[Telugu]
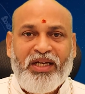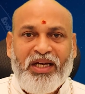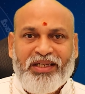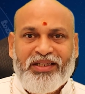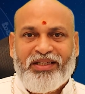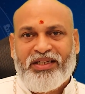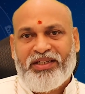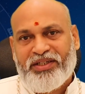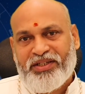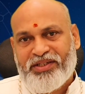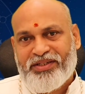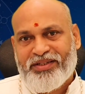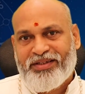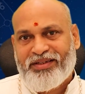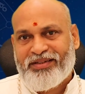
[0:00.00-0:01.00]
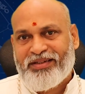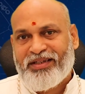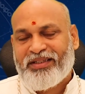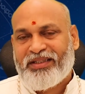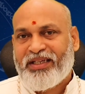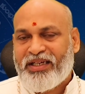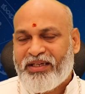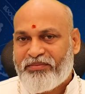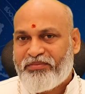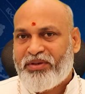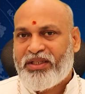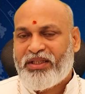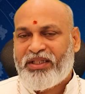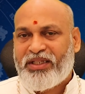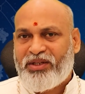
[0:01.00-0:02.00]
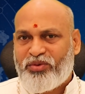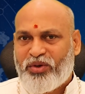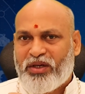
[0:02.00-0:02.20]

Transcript: దానం కనుక ఇచ్చినట్లయితే ఇబ్బంది